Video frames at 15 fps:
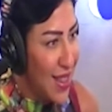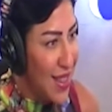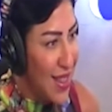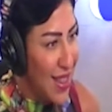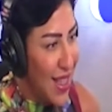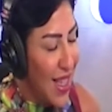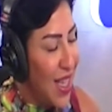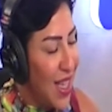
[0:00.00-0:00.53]

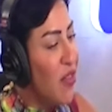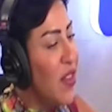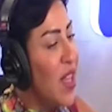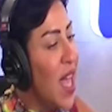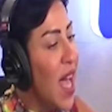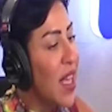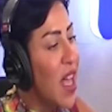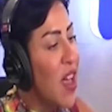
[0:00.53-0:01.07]
اللي فيها
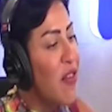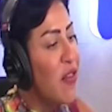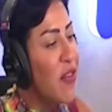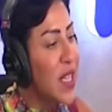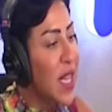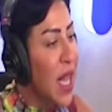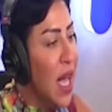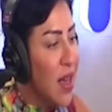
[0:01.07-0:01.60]
كافة
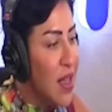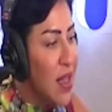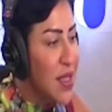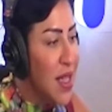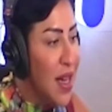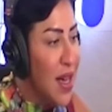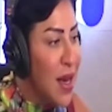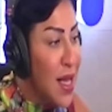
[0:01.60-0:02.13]
العناصر
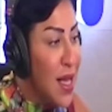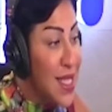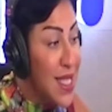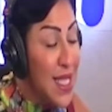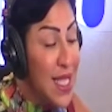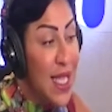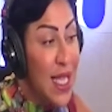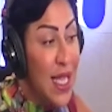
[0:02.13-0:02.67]

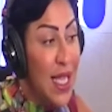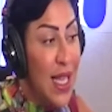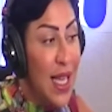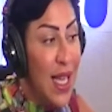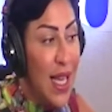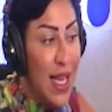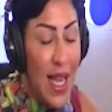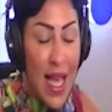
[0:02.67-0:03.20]
الرئيسية
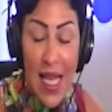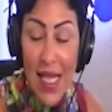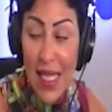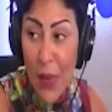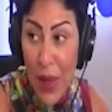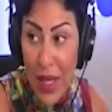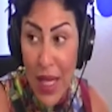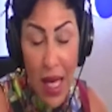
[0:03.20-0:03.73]
لإذا
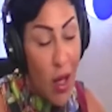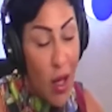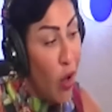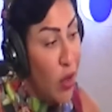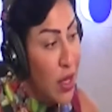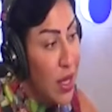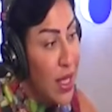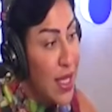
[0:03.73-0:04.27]
بدك
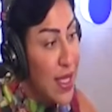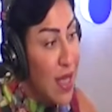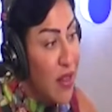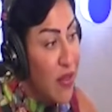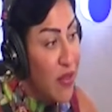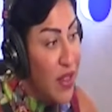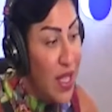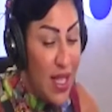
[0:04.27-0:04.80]
عطلة
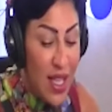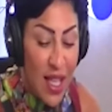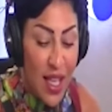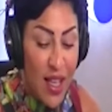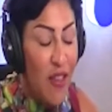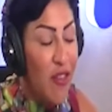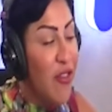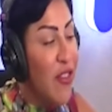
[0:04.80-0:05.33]
صيفية
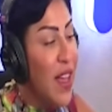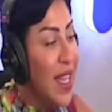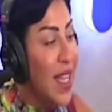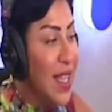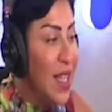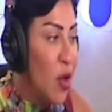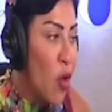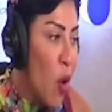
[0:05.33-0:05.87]

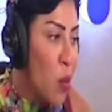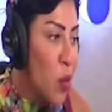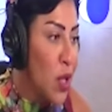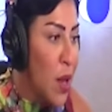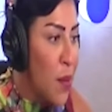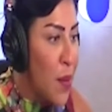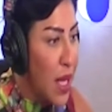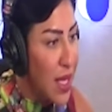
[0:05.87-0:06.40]
فريدة
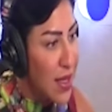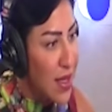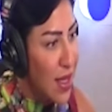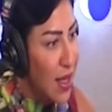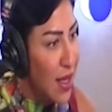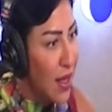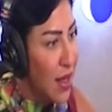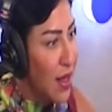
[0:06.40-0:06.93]
ومتميزة
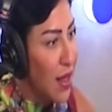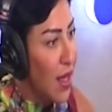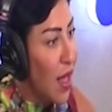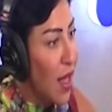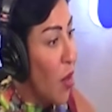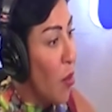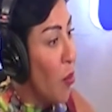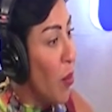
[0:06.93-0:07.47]

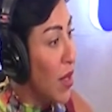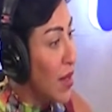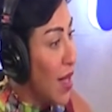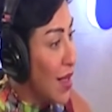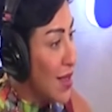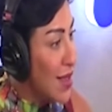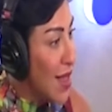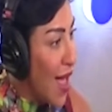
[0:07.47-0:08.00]
بدك
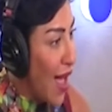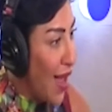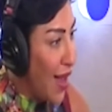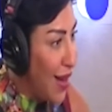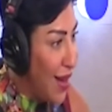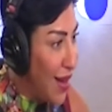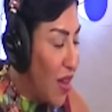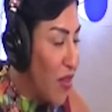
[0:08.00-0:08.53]
ساحل
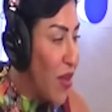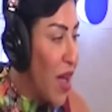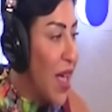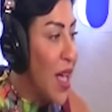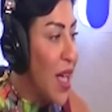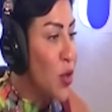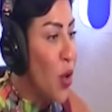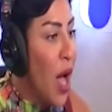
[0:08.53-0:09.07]
فهي
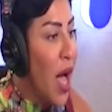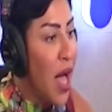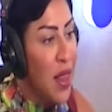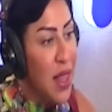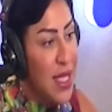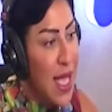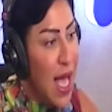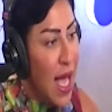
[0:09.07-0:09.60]
تحاذي
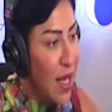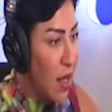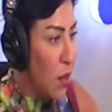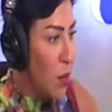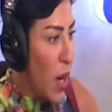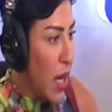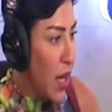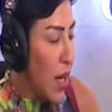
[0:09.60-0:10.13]
ساحل
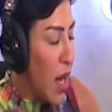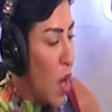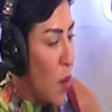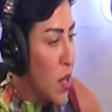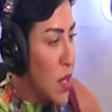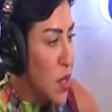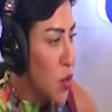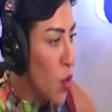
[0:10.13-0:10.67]
البحر الأحمر
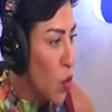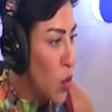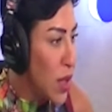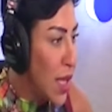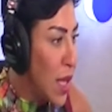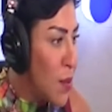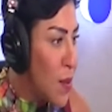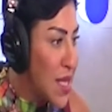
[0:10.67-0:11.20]
السعودي
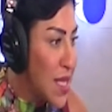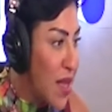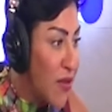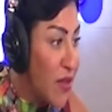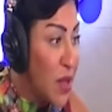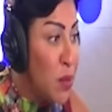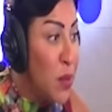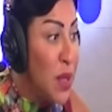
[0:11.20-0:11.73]
لمسافة
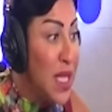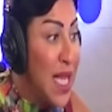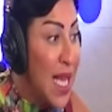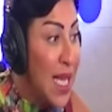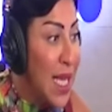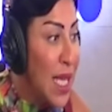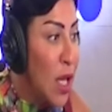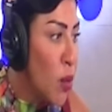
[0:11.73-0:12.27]
200
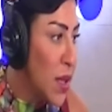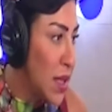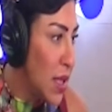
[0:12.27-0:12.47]
كيلومتر